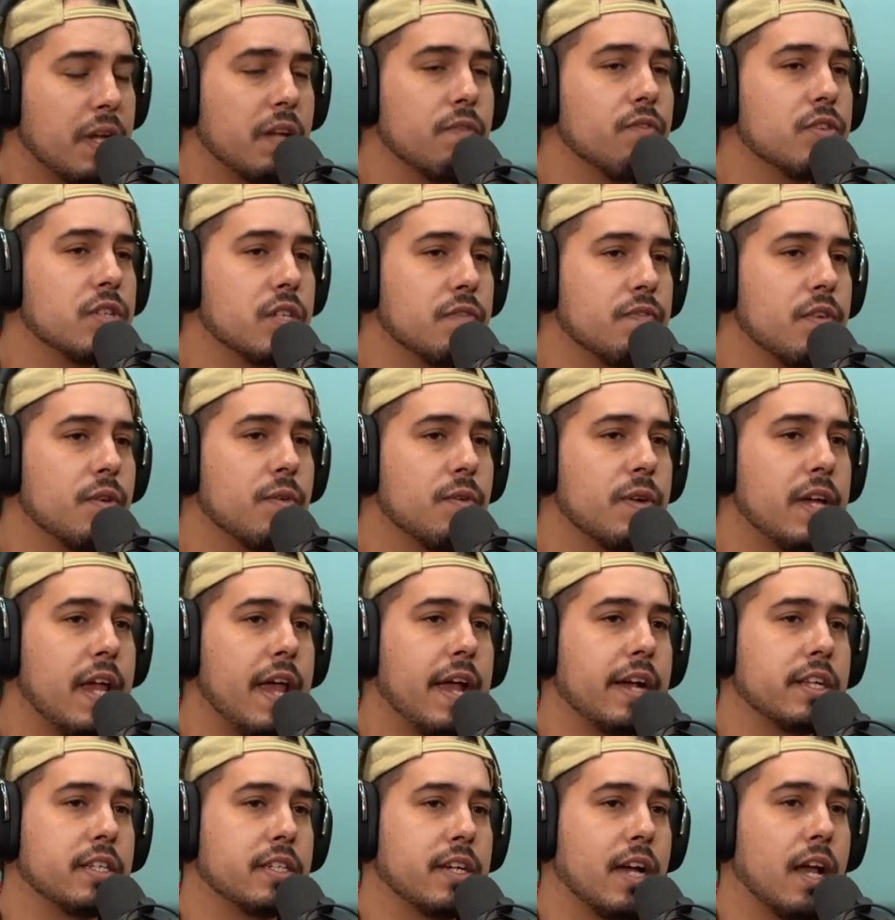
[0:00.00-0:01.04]
Como é que você vê o
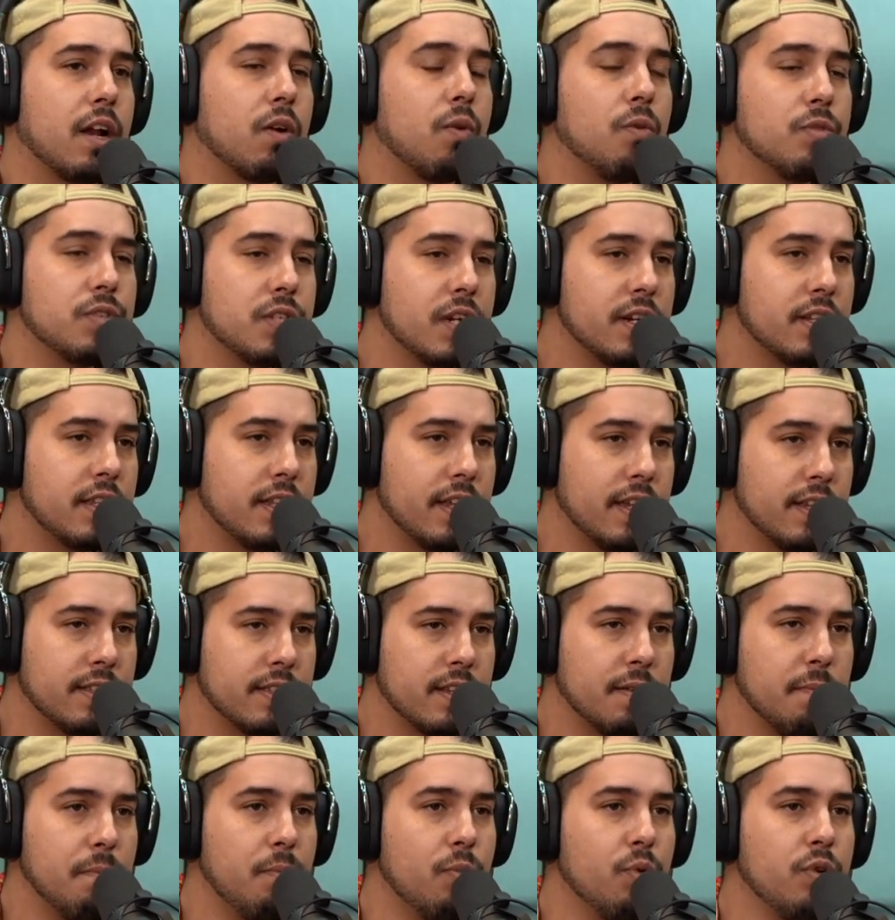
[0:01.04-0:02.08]
React, cara? Com
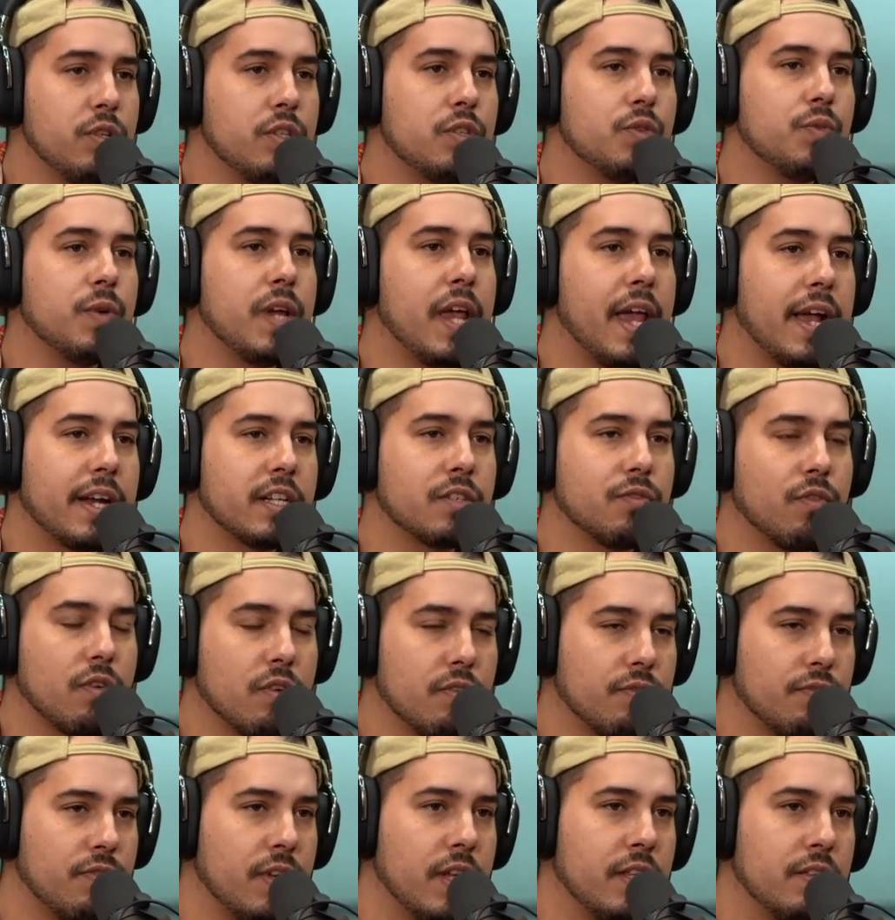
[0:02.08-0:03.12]
certeza, muitos Reacts
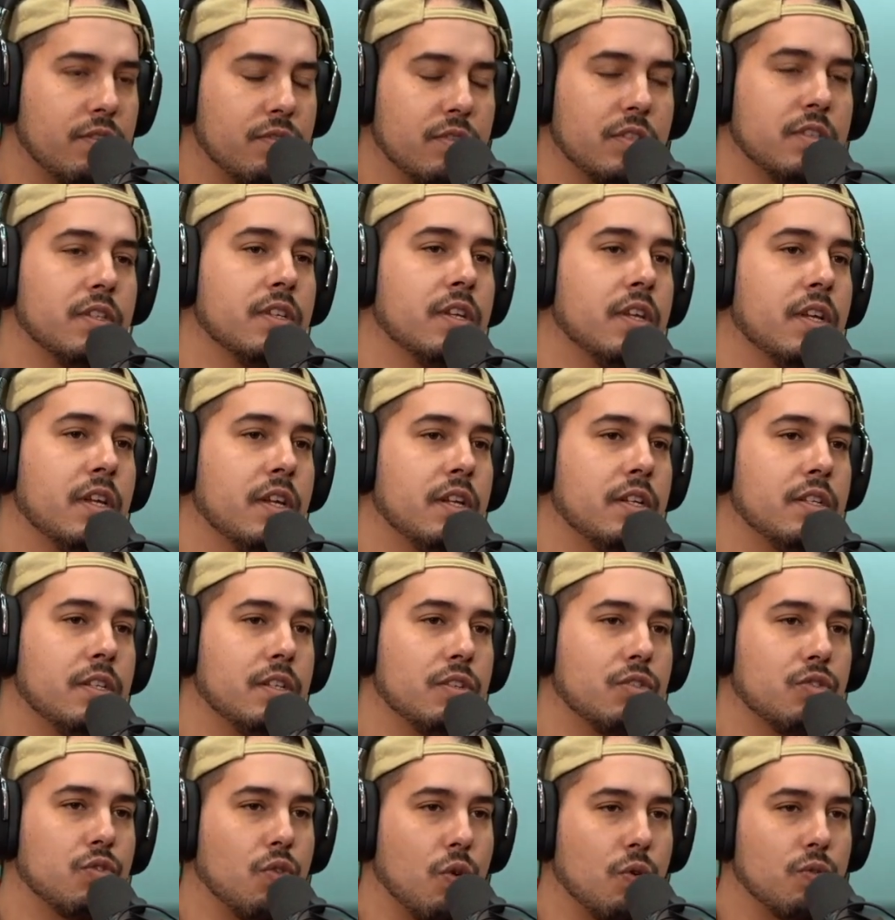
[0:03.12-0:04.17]
foram feitos de,
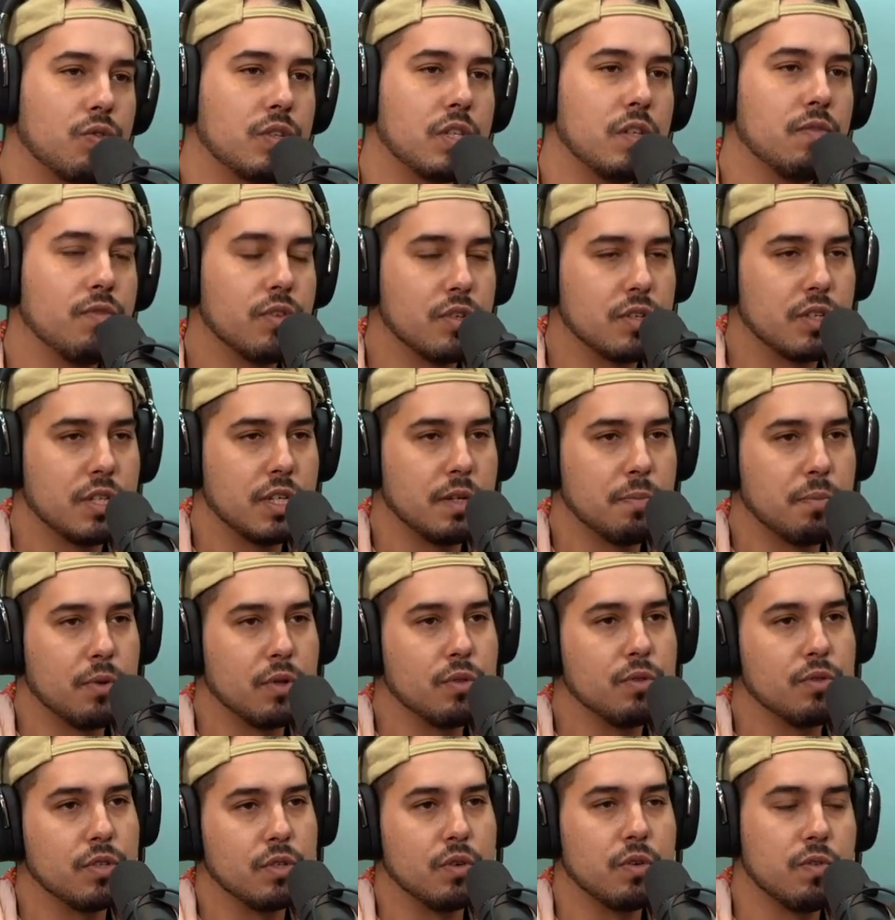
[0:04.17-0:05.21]
de sons que você
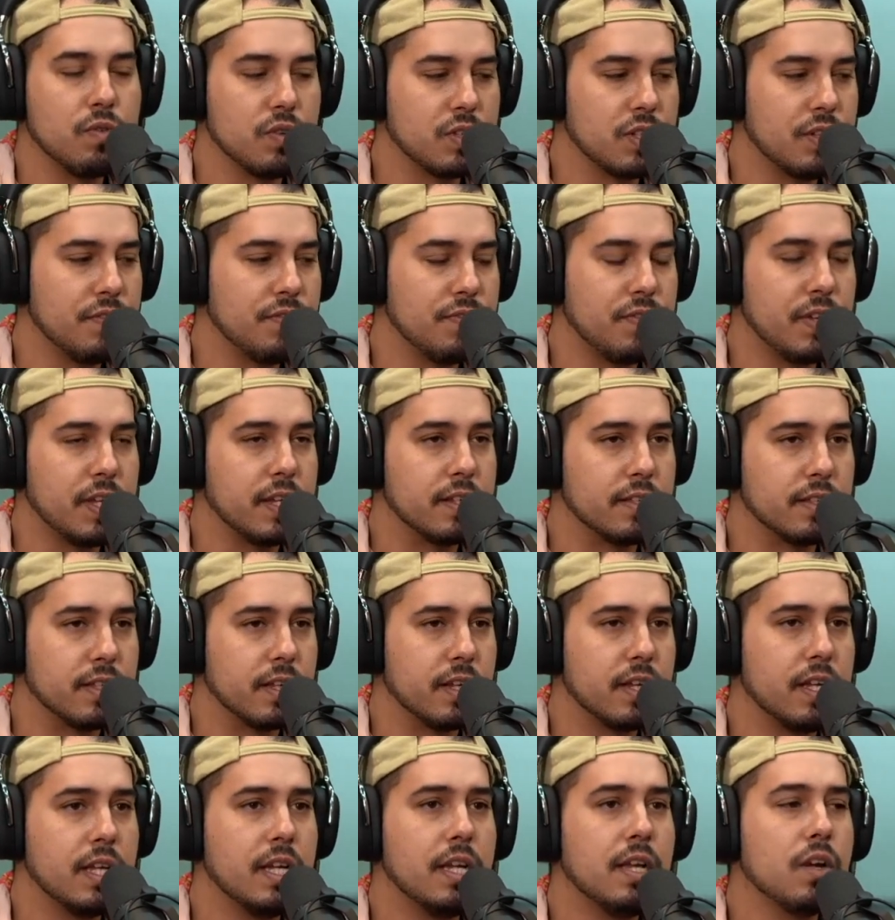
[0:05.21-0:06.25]
produziu, que você fez, né?